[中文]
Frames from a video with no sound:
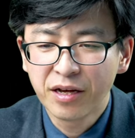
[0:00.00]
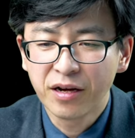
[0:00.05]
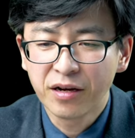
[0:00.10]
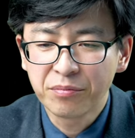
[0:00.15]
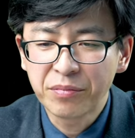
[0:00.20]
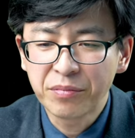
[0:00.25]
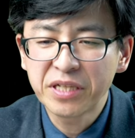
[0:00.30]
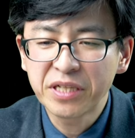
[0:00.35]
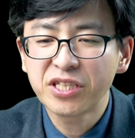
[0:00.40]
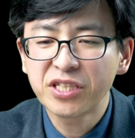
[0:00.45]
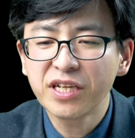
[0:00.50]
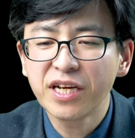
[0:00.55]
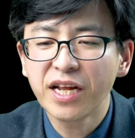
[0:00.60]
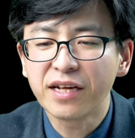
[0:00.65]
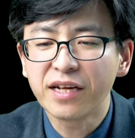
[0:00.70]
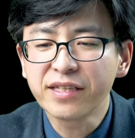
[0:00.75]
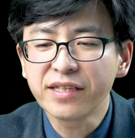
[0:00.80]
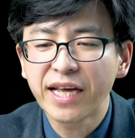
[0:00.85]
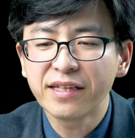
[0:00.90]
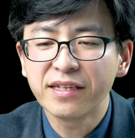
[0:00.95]
明清
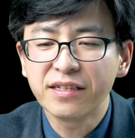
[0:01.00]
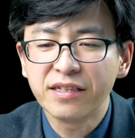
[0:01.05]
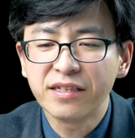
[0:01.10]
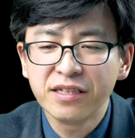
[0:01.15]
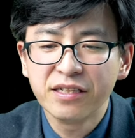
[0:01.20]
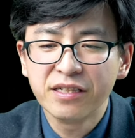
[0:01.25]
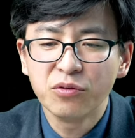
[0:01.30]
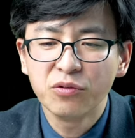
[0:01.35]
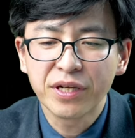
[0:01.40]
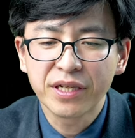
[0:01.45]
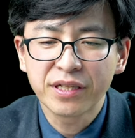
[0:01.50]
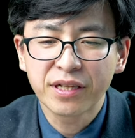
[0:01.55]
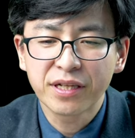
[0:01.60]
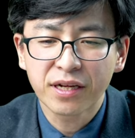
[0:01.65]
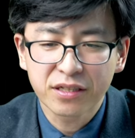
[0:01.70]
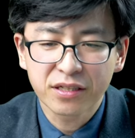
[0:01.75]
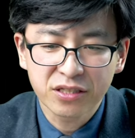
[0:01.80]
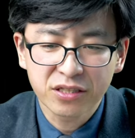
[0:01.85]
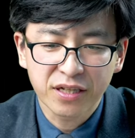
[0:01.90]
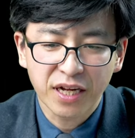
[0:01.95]
两代的人认为
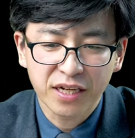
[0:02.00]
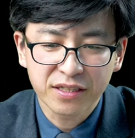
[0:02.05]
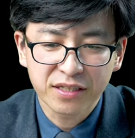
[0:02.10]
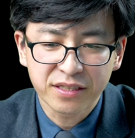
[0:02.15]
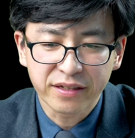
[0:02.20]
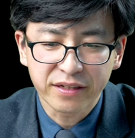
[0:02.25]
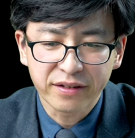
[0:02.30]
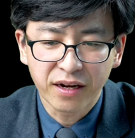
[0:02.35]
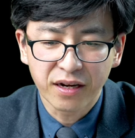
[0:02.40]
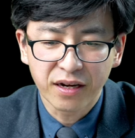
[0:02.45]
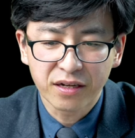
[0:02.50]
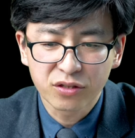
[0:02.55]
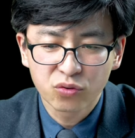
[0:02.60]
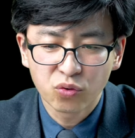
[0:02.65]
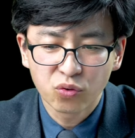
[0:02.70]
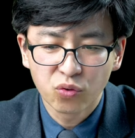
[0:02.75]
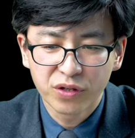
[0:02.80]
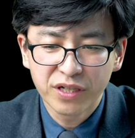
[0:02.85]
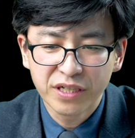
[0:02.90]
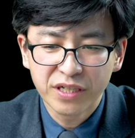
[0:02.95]
他是他写的哈，
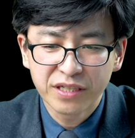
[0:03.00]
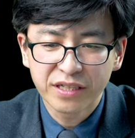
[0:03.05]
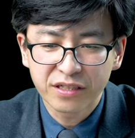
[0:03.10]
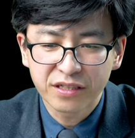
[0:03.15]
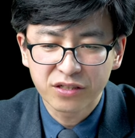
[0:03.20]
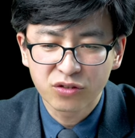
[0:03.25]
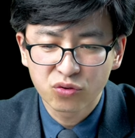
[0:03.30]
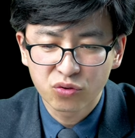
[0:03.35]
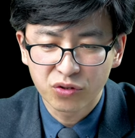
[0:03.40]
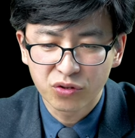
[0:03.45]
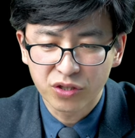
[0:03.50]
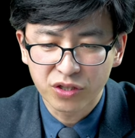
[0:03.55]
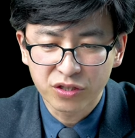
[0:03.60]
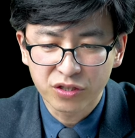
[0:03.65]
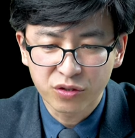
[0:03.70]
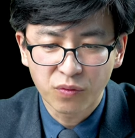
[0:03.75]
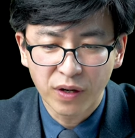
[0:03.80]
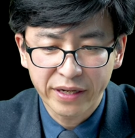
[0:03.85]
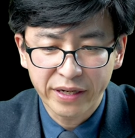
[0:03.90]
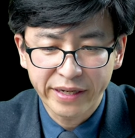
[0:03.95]
多认定作者
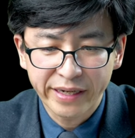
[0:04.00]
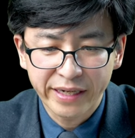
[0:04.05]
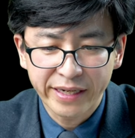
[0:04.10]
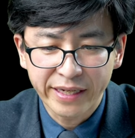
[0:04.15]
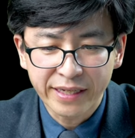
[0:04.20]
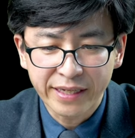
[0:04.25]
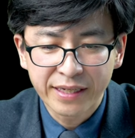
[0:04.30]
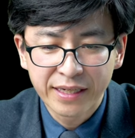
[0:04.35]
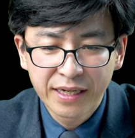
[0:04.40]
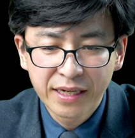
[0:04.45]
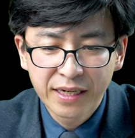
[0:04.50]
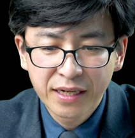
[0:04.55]
是王应麟。